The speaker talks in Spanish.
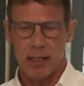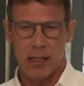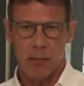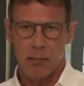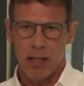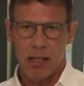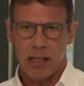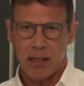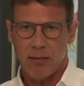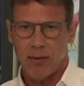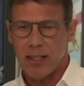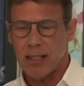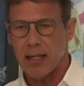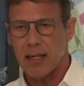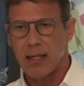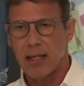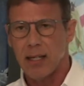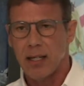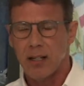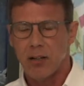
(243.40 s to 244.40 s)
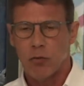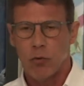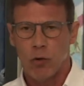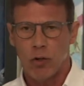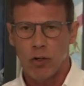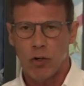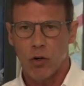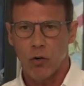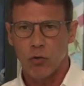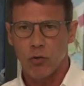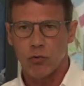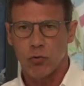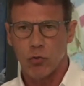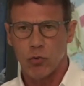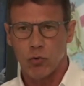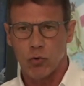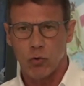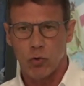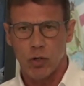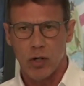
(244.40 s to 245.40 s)
jamás en la vida fueron un
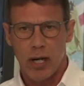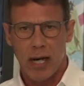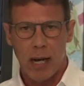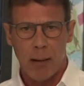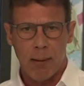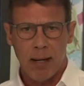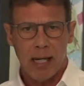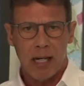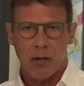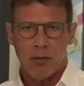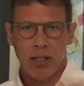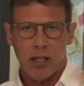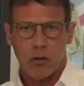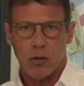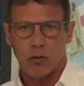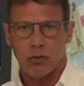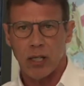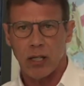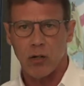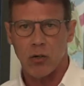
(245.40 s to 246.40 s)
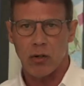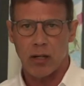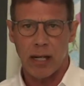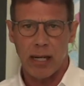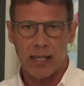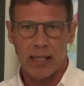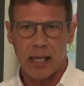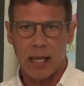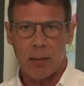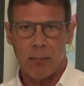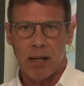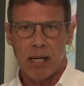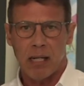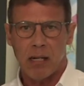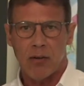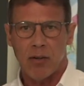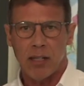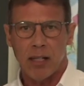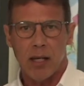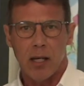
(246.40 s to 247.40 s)
surco, jamás en la vida cortaron cañas, jamás en
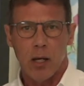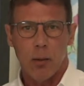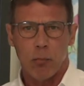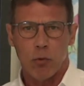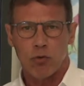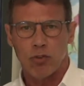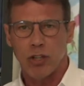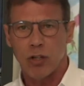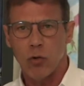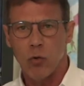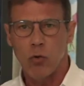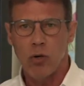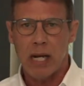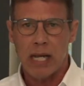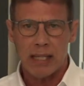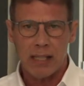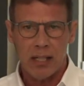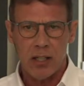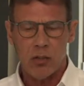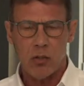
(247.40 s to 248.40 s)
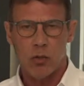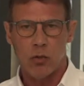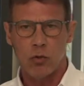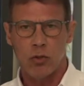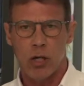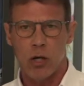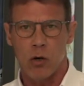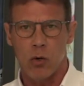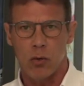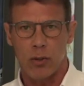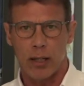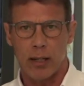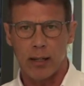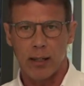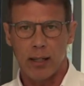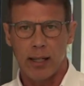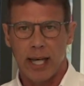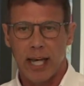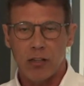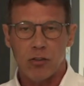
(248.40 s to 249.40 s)
la vida pusieron un ladrillo en una obra.
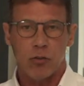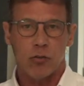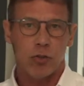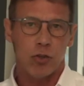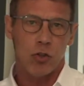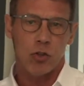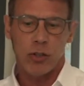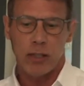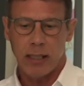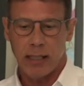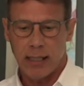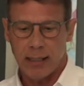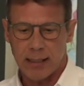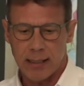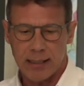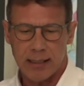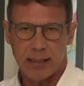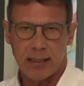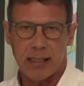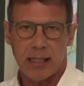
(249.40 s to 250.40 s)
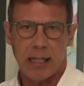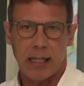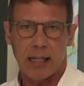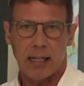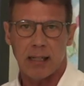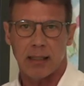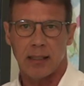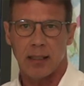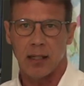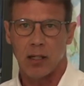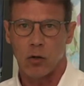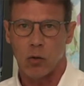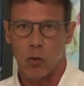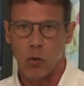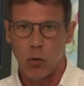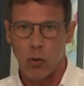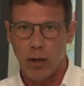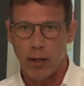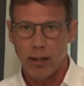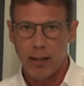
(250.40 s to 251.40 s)
Esos son los dirigentes sindicales que están en
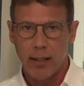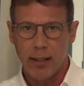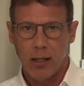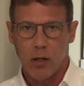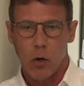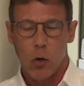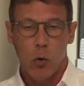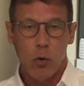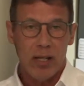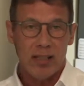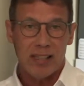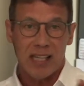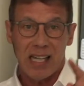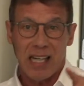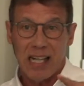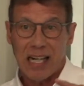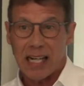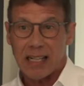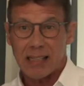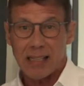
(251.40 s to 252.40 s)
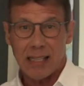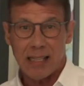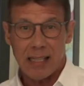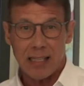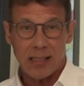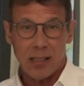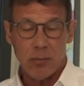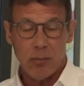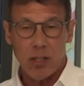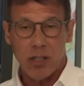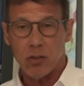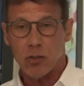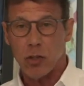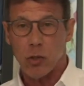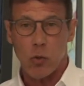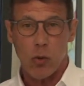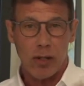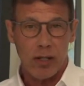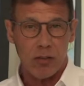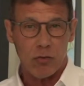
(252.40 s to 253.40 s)
Cuba. Ulises Gilarte de nacimiento,
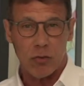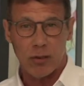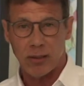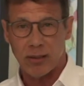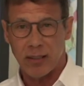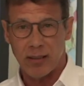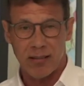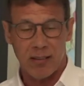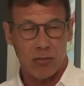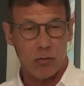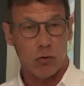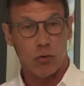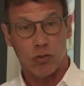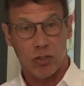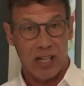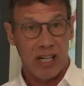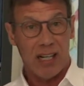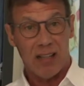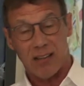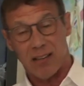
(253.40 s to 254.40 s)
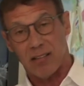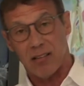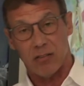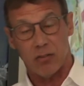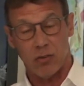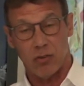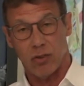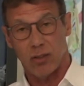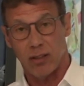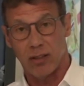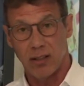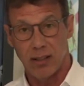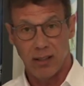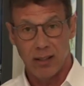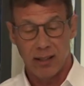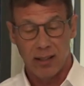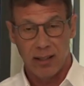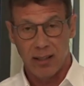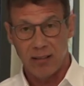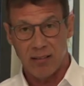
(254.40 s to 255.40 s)
igual que sus tres antecesores,
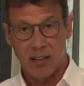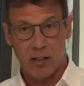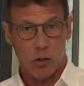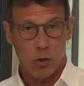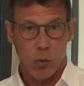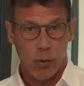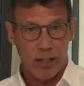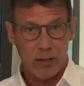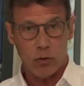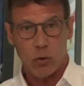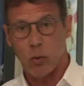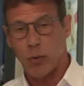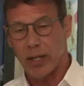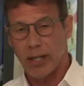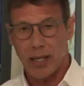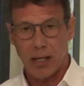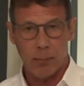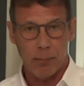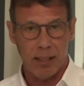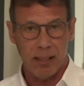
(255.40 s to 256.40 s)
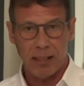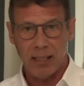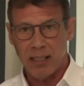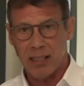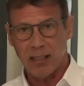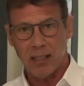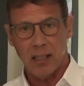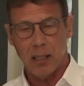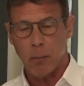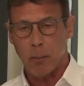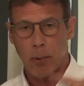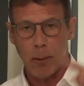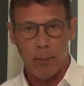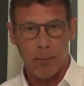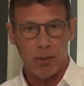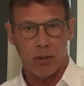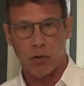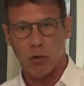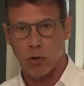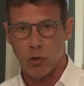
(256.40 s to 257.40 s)
es decir, Roberto Veiga Menéndez, después
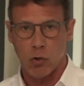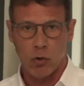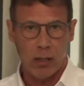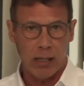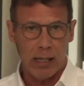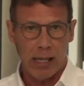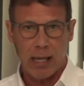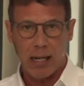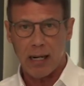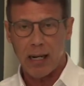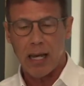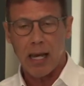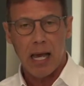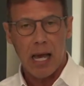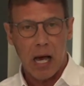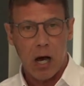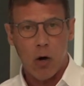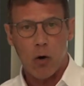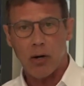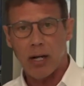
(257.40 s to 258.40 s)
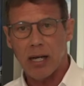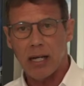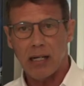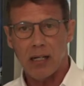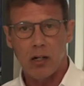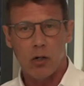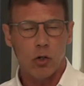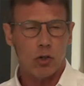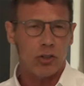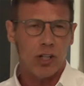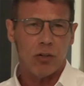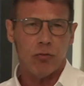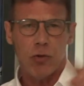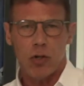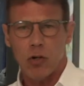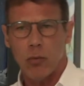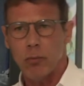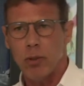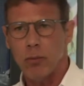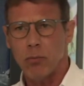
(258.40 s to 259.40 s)
Pedro Ros Leal, ahora él, los tres
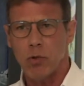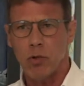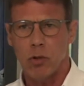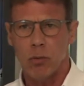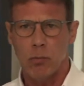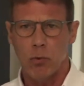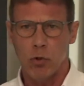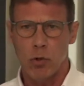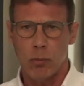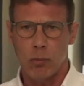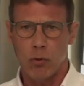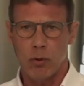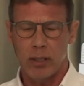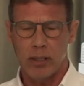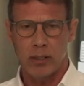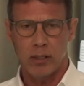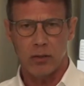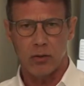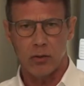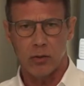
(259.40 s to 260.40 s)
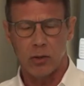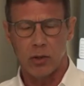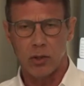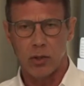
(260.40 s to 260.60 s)
fueron miembros del Buró Político.